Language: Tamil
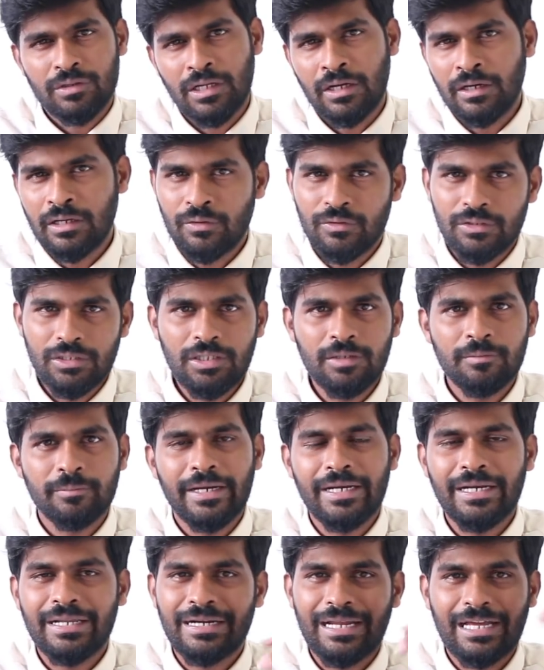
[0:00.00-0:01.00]
தங்களை வந்து
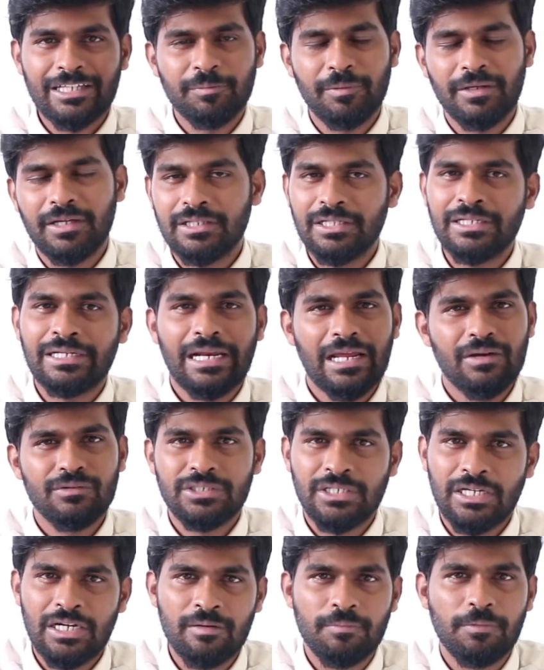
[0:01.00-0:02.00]
மைண்ட் ரிலாக்ஸ் பண்ணிக்கிறதுக்கு நிறைய
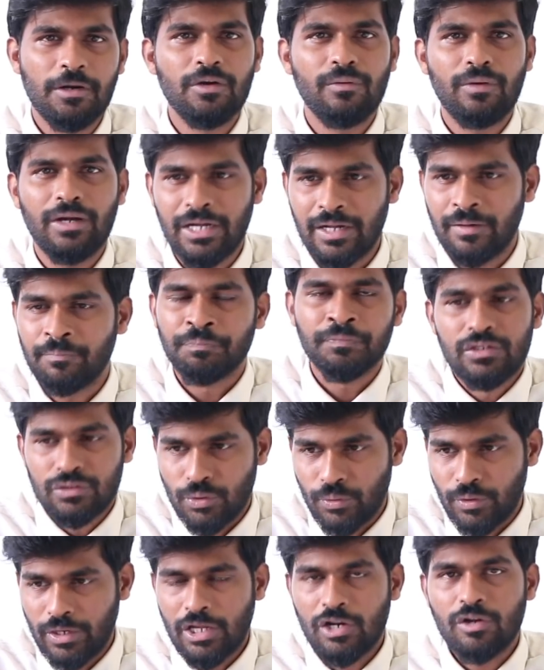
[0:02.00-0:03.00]
விஷயங்கள் பண்ணுவாங்க
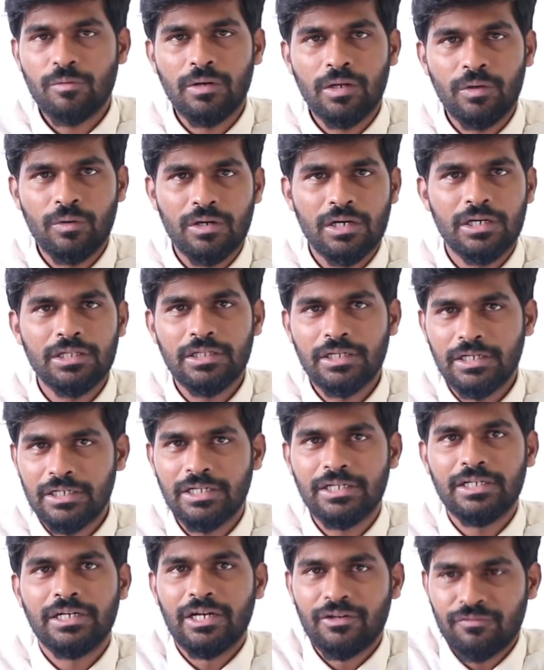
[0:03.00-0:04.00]
ஸோ ஒரே ரூமில்
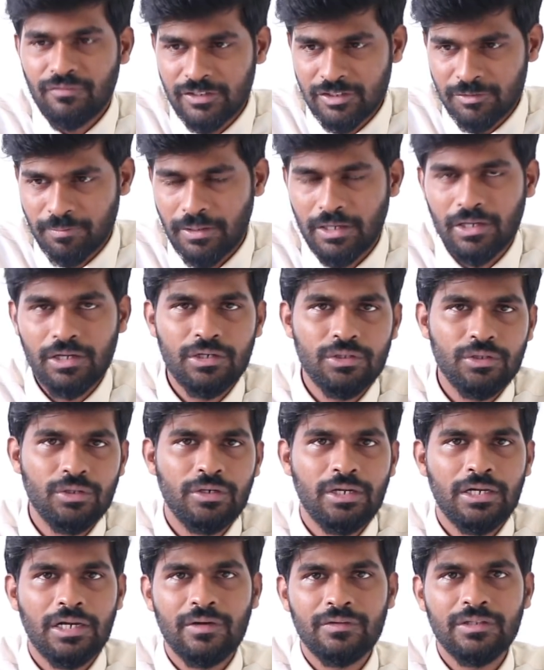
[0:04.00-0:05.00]
உட்காந்துக்கிட்டு நெட்ஃப்ளிக்ஸ் பார்க்குறதோ
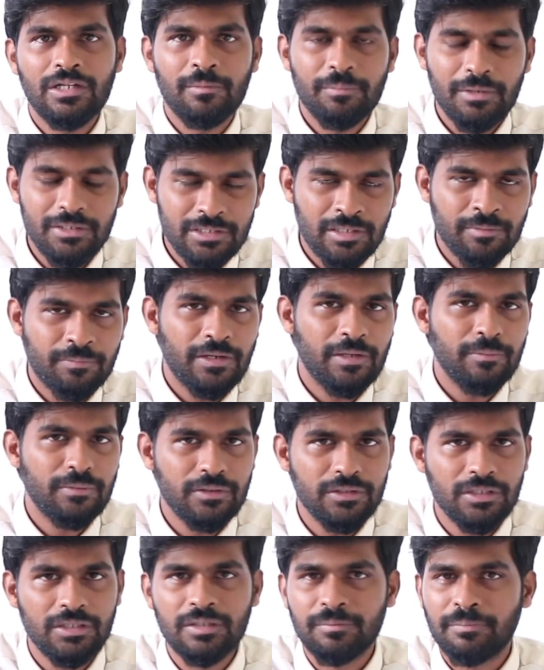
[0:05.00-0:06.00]
இல்லைனா வந்து அமேசான்
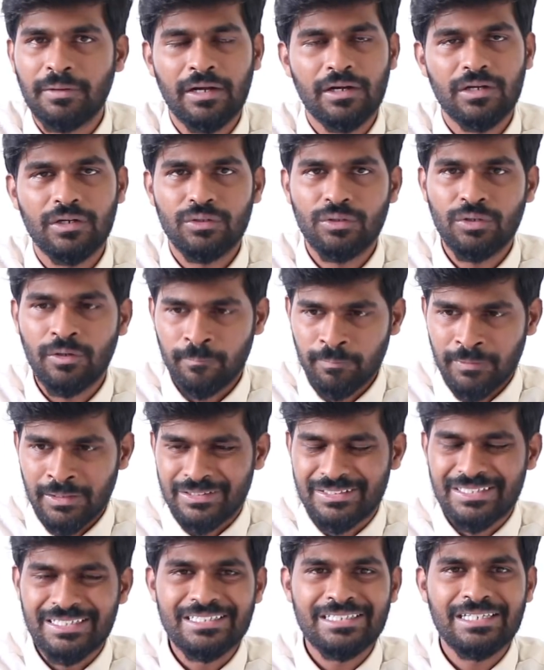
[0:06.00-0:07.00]
ப்ரைமில் வந்து பார்க்குறதோ
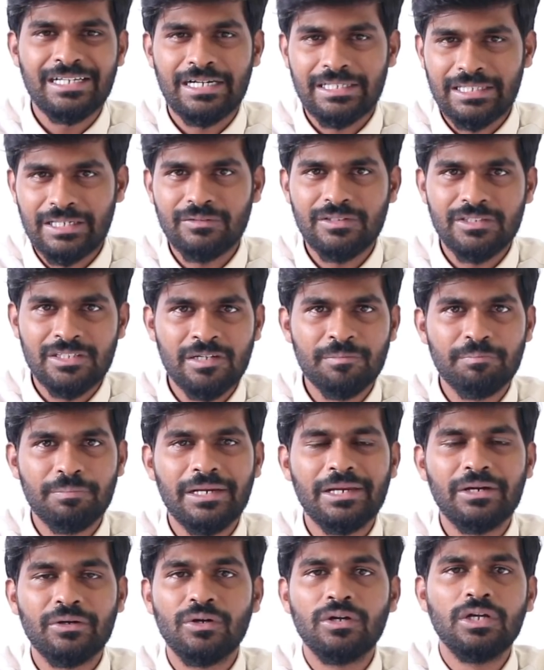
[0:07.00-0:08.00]
சின்ன சின்ன இடத்துல வந்து ஸ்கிப்
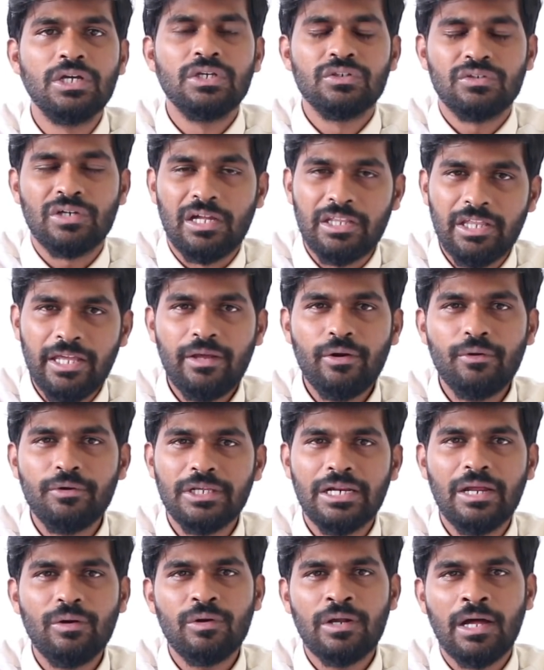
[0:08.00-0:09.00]
பண்ணிக்கிட்டோம் ஸோ அதே
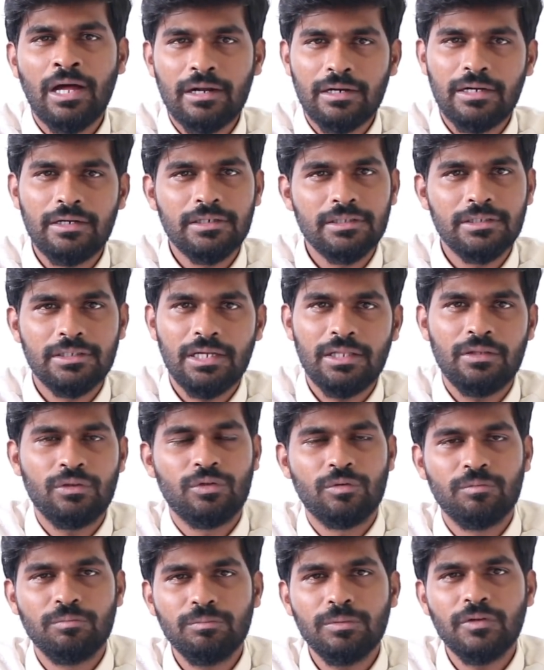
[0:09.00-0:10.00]
ரொட்டீனாக ஒரு ஆறு நாள் இருந்ததுன்னா அது
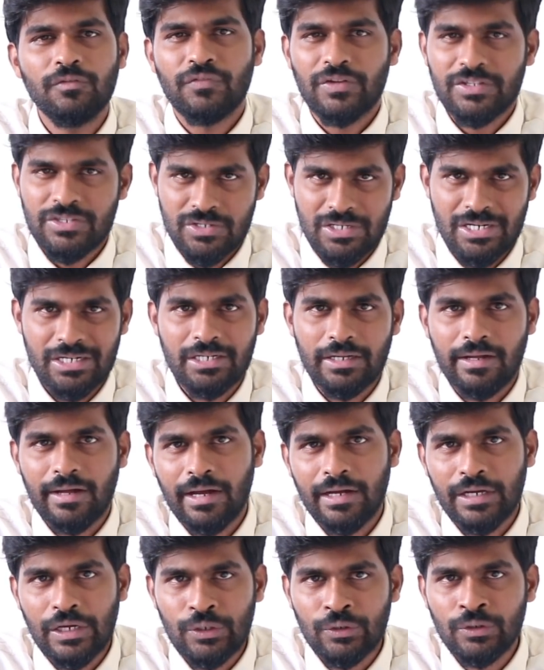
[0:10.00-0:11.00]
ரொம்ப ஃப்ரஸ்ட்ரேட்
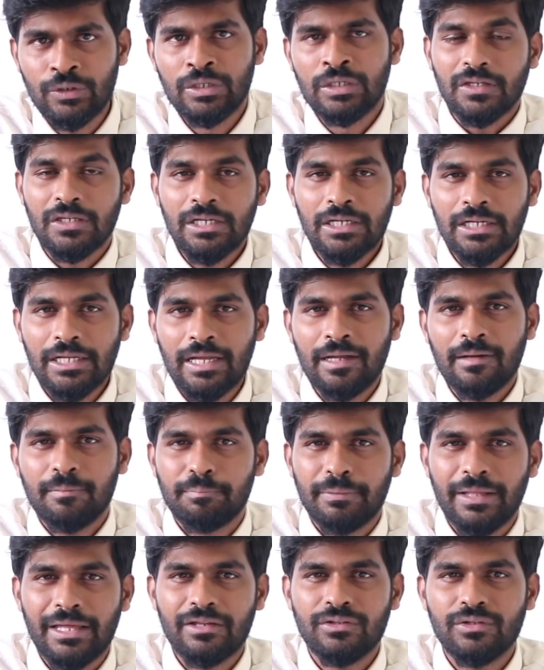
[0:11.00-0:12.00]
ஆகிரும் இங்கே
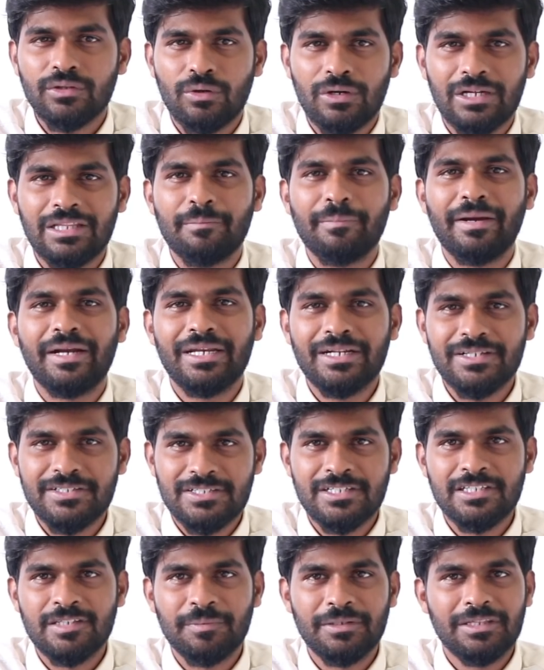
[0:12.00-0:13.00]
பேரரசுகளோட அந்த மென்டல்
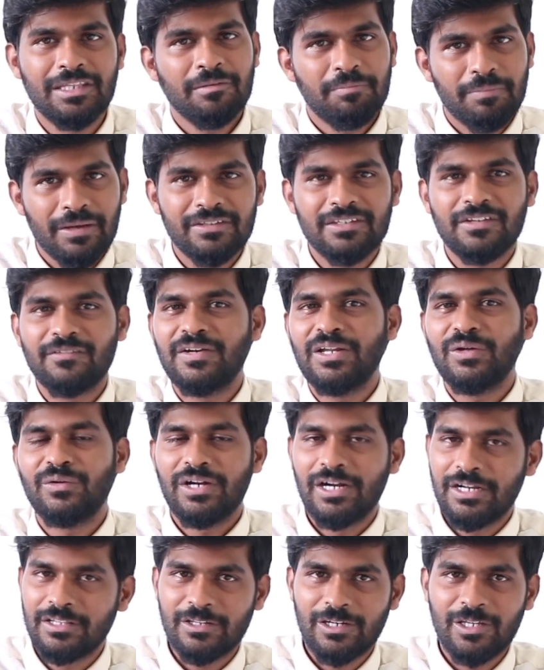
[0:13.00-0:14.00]
ஸ்ட்ரென்த் பற்றி பேச வேண்டிய
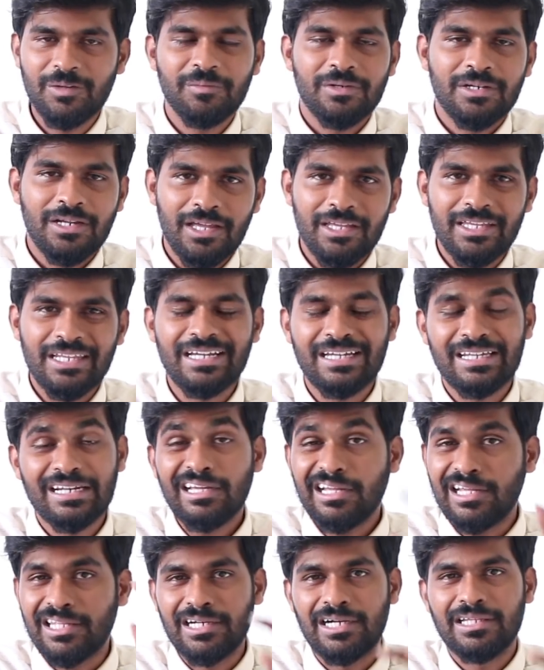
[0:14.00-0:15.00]
ஒரு இடத்துலையும் நான்
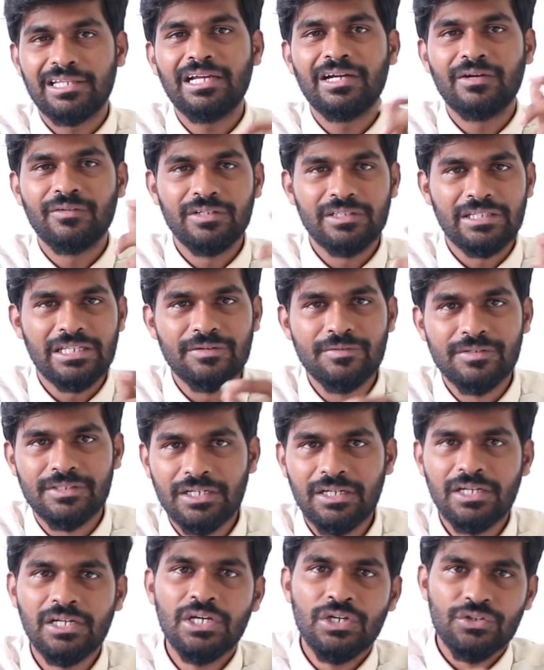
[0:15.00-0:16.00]
இருக்கிறேன் அதனால தான் இங்கே வந்து
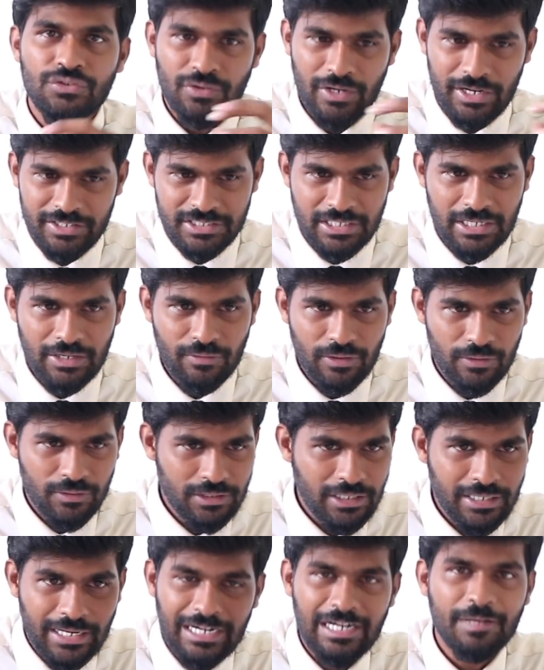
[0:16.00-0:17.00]
திரும்பிச்சேன் சுரேஷன் அவர்கள்
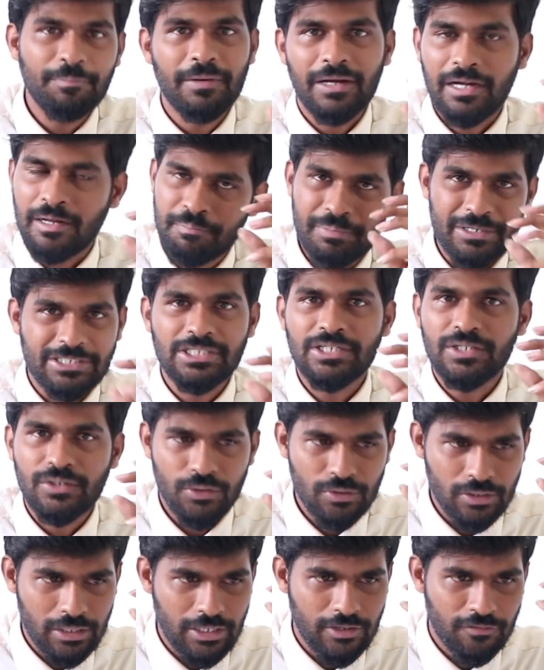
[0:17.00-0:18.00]
வந்து கண்டிப்பாக ப்ரெஷர்
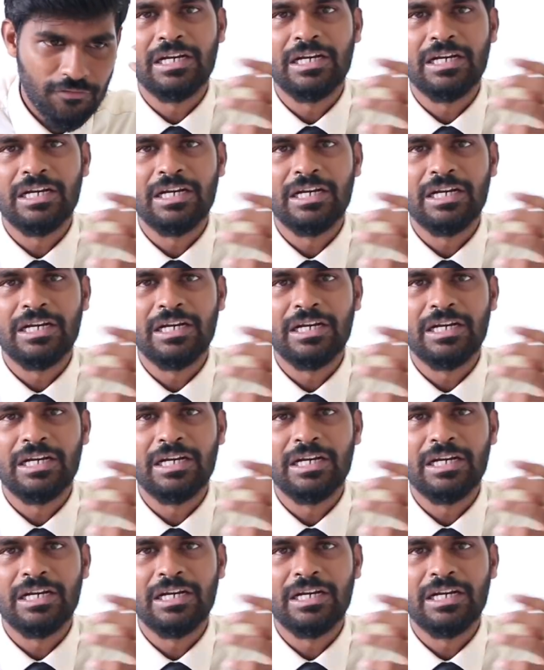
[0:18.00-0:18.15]
இருக்குங்க